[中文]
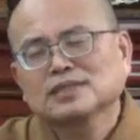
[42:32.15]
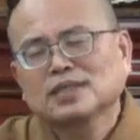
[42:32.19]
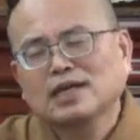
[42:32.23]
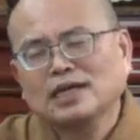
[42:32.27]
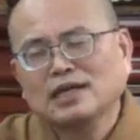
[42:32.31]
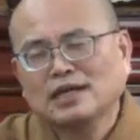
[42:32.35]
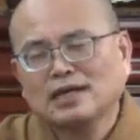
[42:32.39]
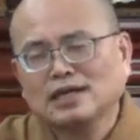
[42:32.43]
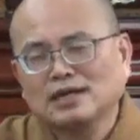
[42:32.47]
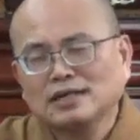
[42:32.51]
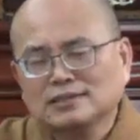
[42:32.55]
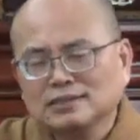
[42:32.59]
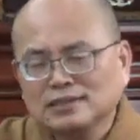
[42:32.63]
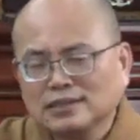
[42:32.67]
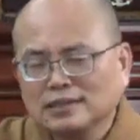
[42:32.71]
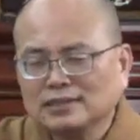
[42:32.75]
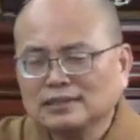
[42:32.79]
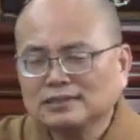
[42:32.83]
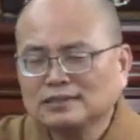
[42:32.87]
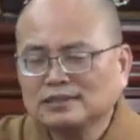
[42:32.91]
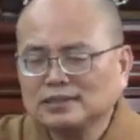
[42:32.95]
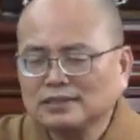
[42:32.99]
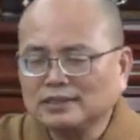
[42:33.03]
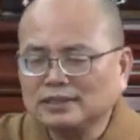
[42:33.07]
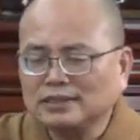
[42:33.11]
啊，
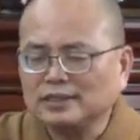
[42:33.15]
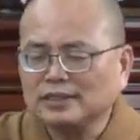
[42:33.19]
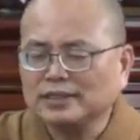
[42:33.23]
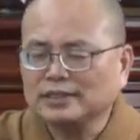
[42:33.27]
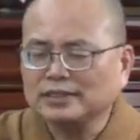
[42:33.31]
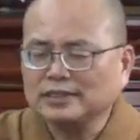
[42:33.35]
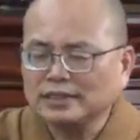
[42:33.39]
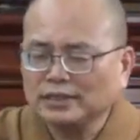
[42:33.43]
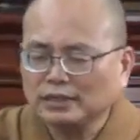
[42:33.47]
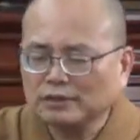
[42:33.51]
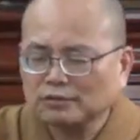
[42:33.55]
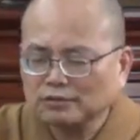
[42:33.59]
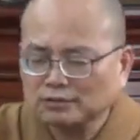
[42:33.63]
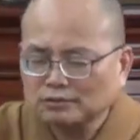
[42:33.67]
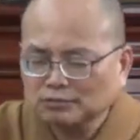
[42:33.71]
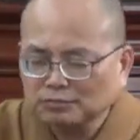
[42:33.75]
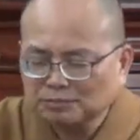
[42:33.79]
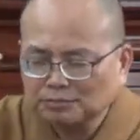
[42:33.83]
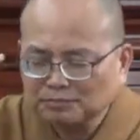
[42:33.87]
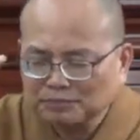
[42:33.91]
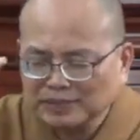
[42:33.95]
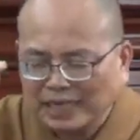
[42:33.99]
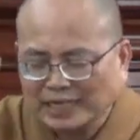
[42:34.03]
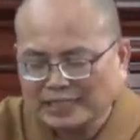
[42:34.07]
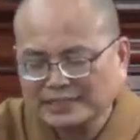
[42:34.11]
他也要
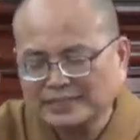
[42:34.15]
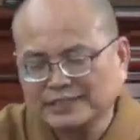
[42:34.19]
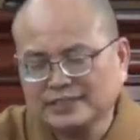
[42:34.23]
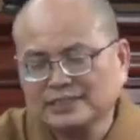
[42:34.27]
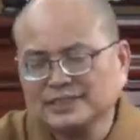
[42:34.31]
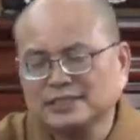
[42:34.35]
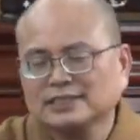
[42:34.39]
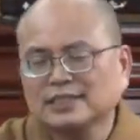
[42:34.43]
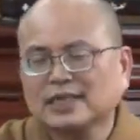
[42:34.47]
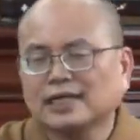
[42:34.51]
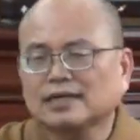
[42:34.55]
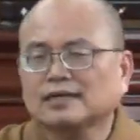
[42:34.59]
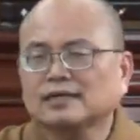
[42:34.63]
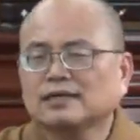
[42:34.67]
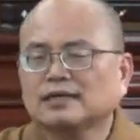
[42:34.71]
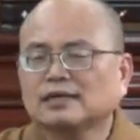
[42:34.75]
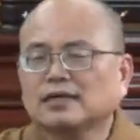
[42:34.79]
打击你啊。